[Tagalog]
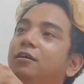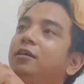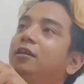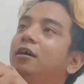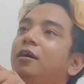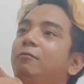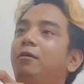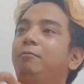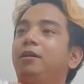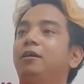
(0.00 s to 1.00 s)
Ayan, ang
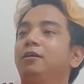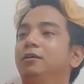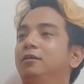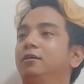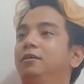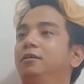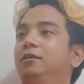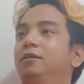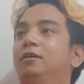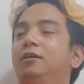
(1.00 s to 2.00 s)
haba pala.
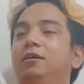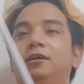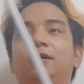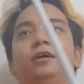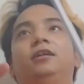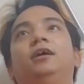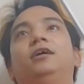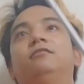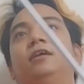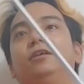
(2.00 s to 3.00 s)
Ayan,
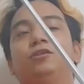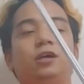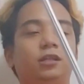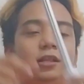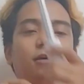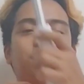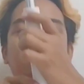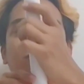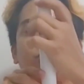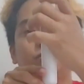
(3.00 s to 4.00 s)
na-extend siya.
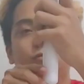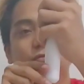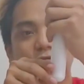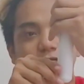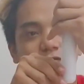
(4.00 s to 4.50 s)
Tapos,